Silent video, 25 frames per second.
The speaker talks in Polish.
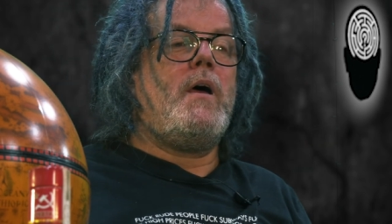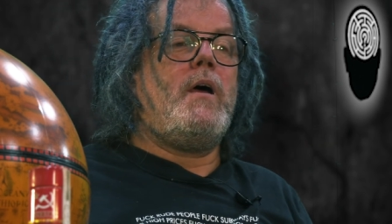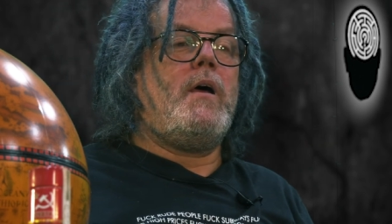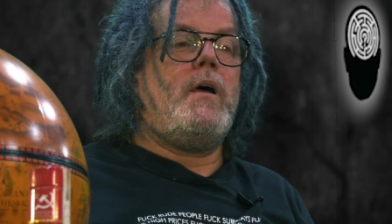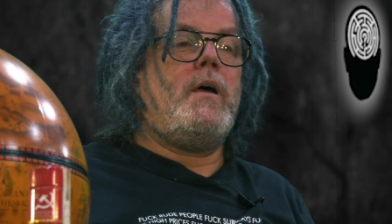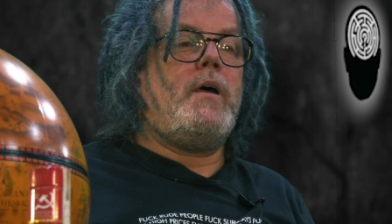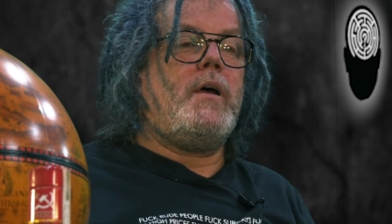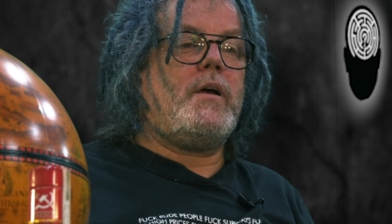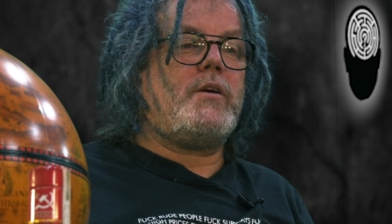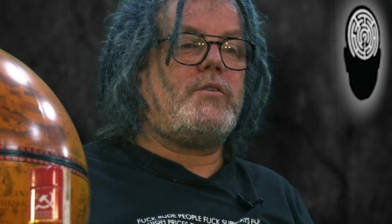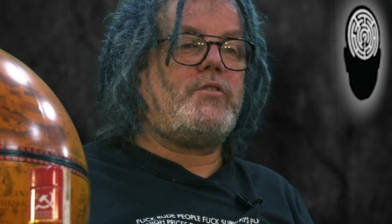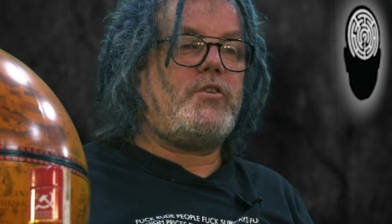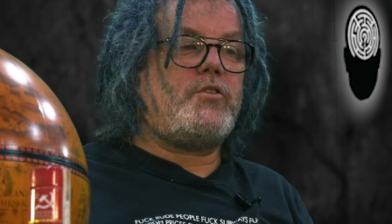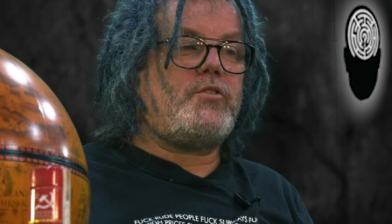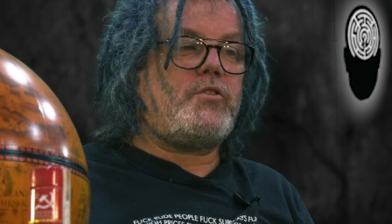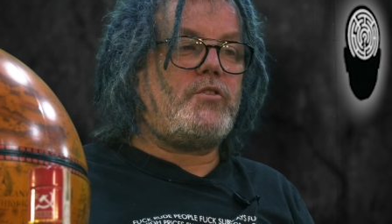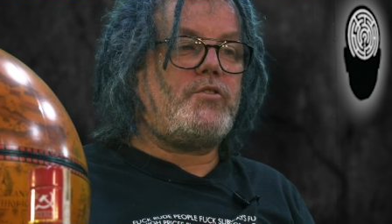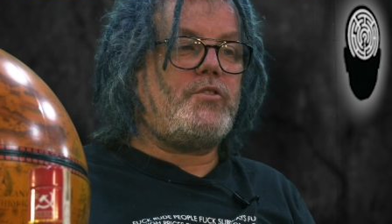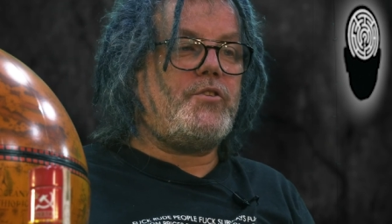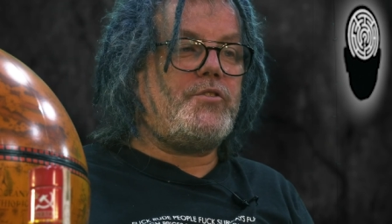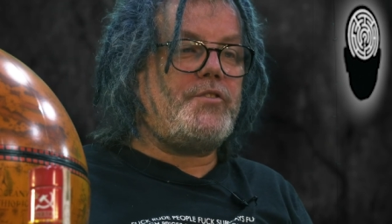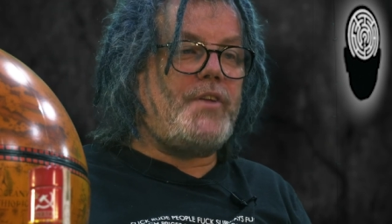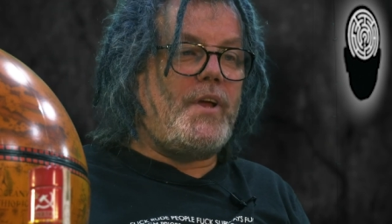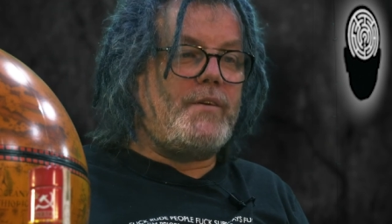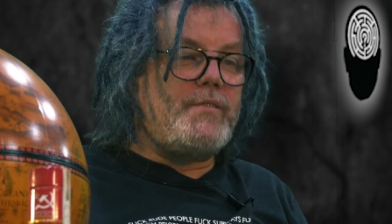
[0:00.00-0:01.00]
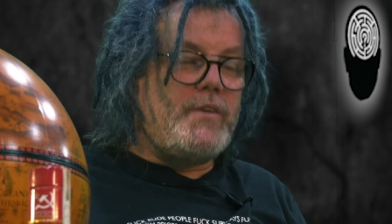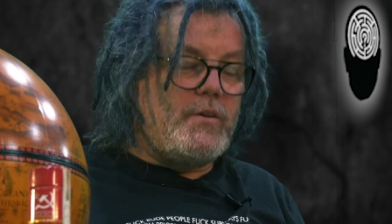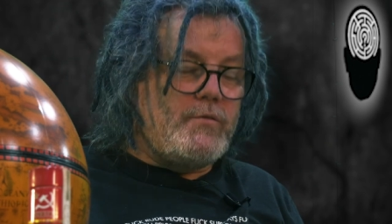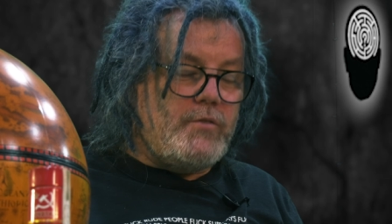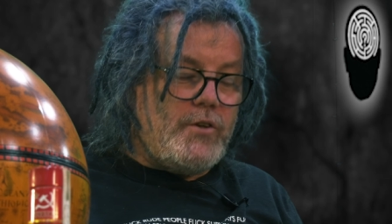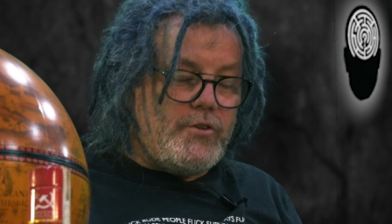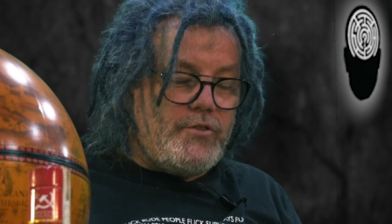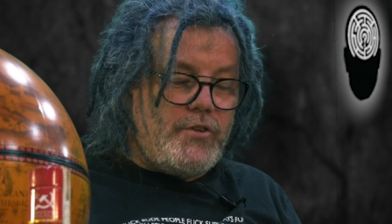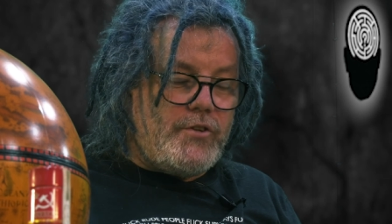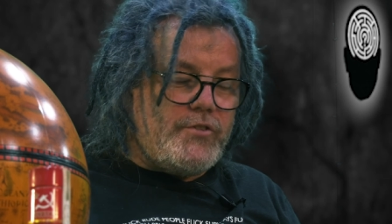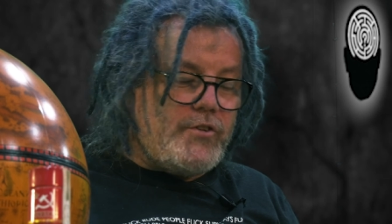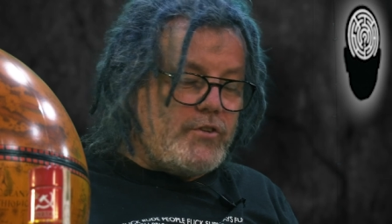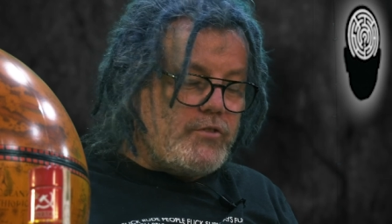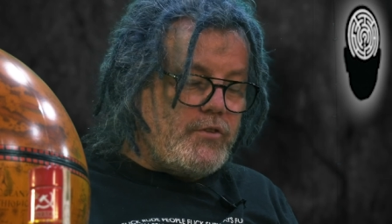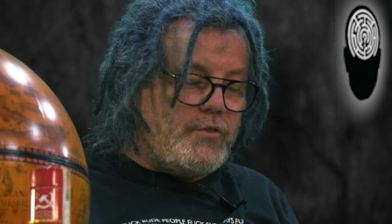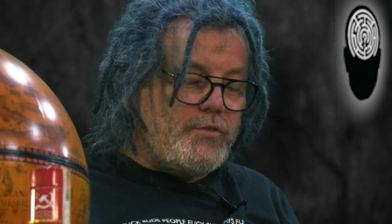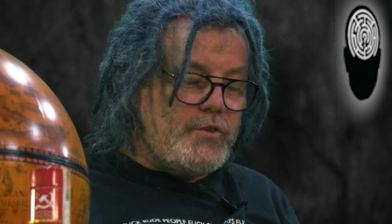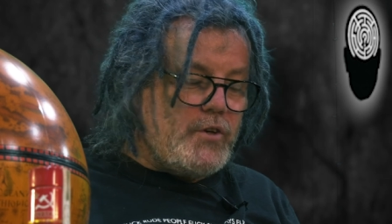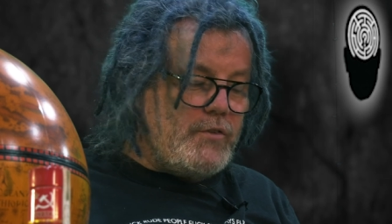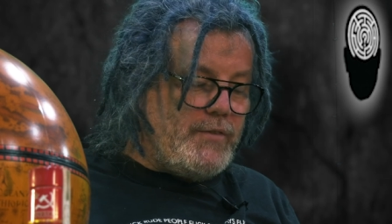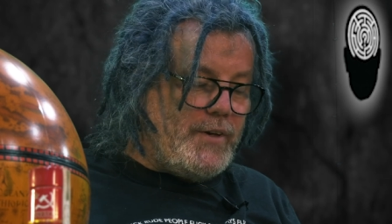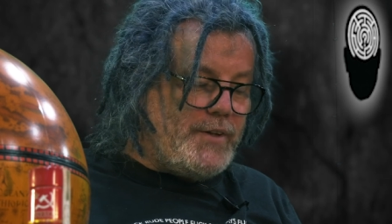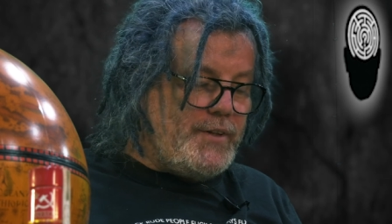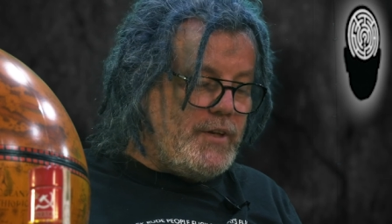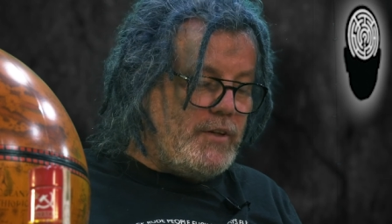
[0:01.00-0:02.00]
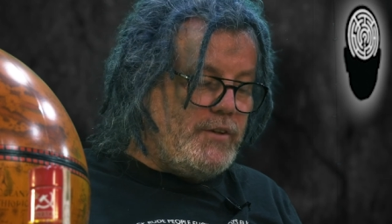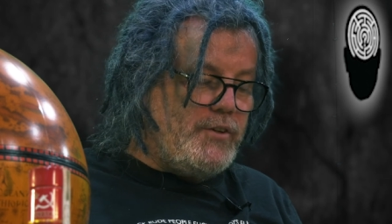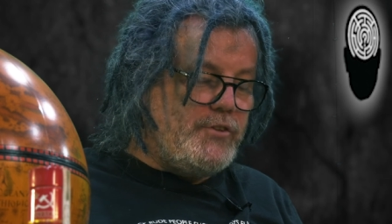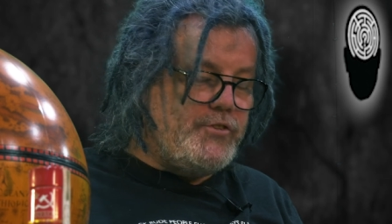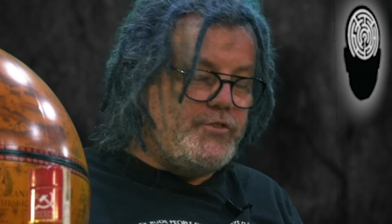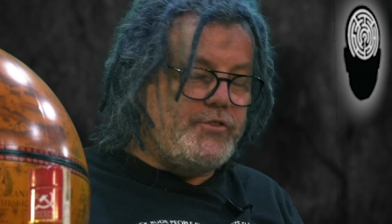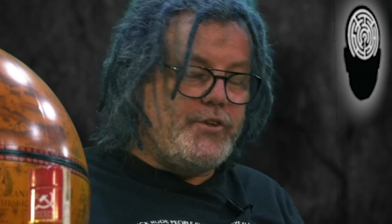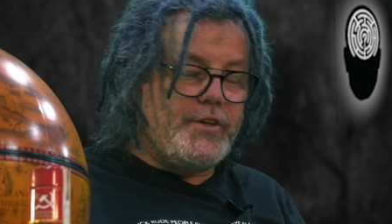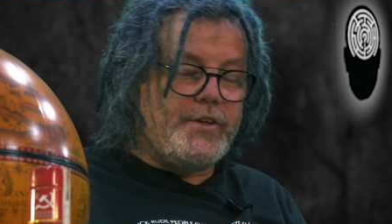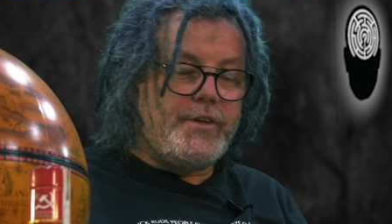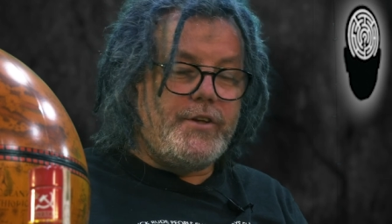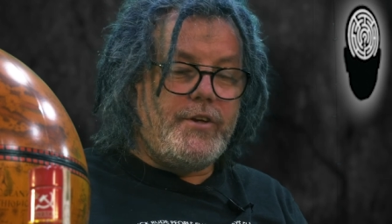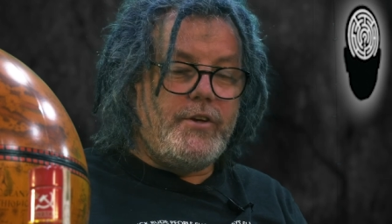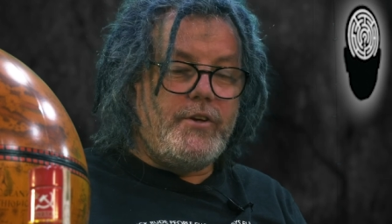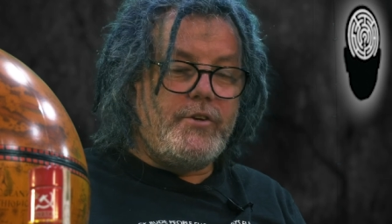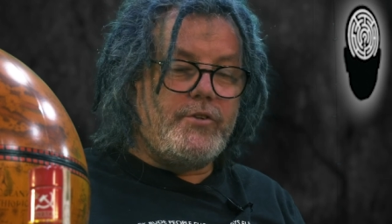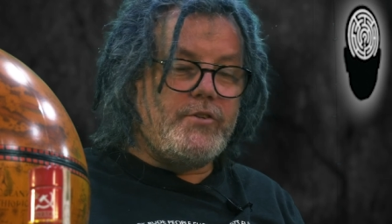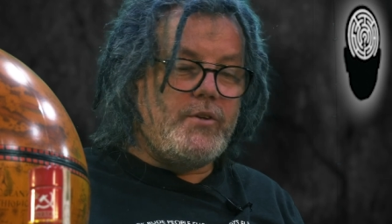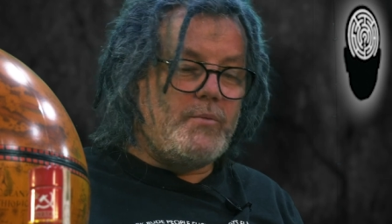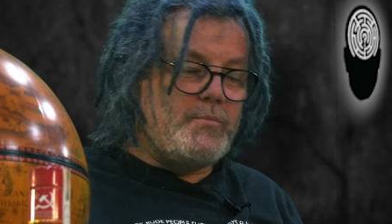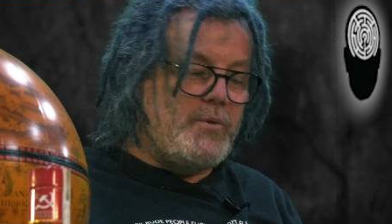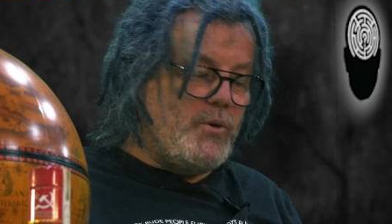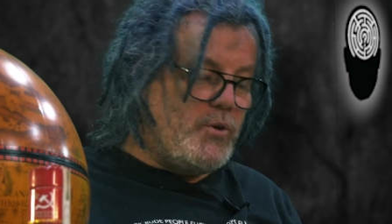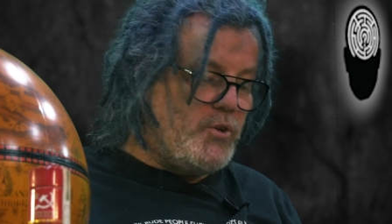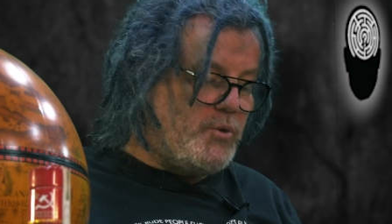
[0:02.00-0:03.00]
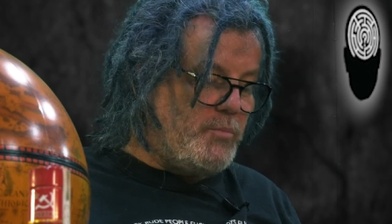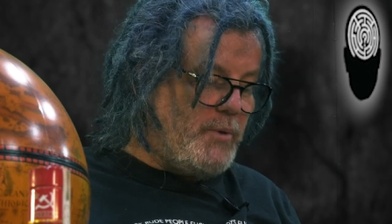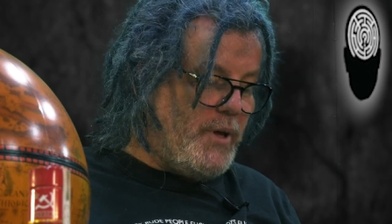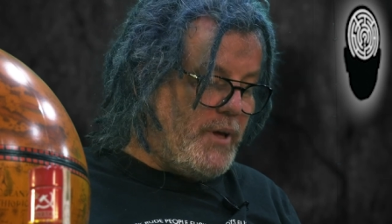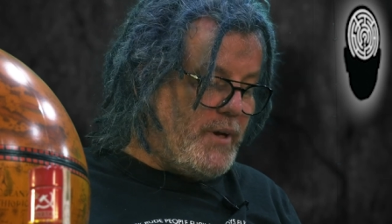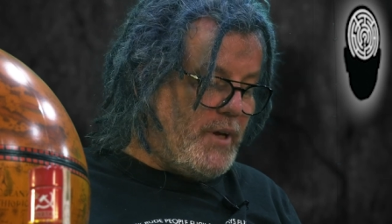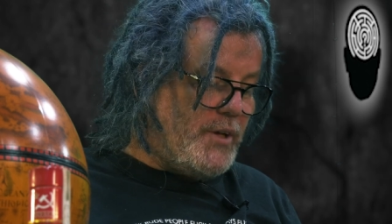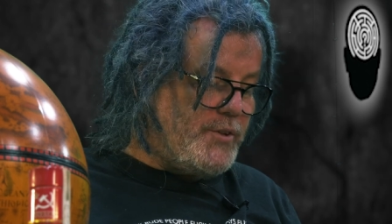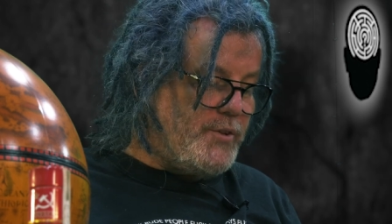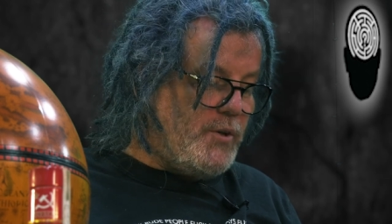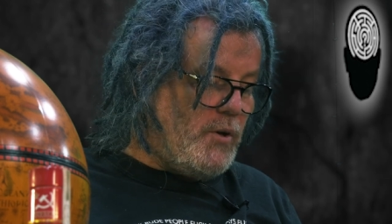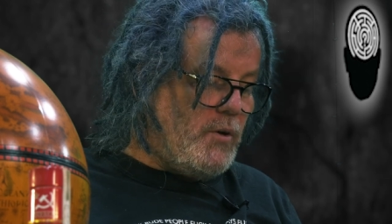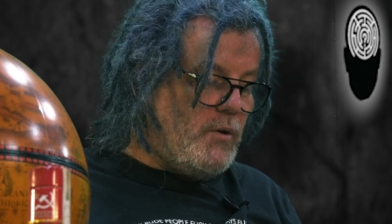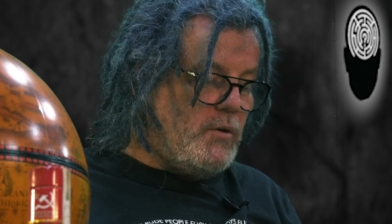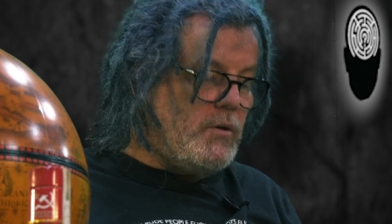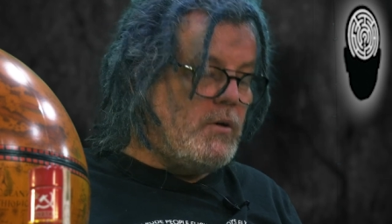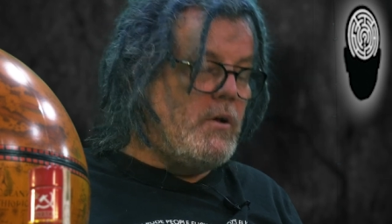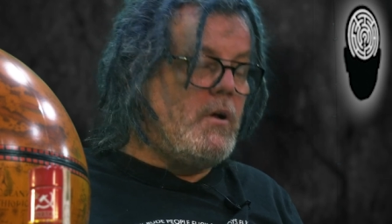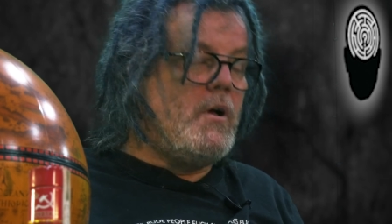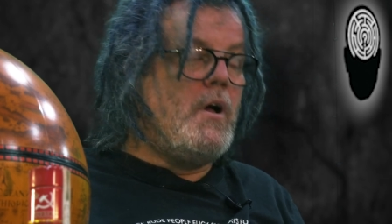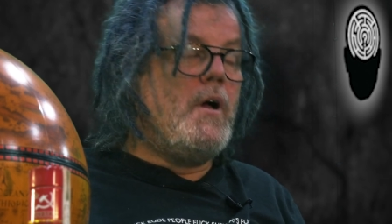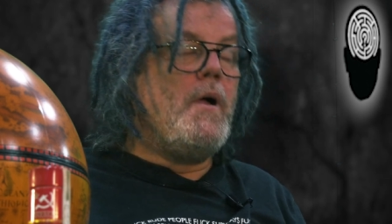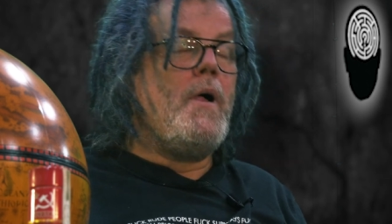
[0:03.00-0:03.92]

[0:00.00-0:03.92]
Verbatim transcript: e, gdzie się zostawia właśnie zaszyfrowane liściki i sobie odbiera to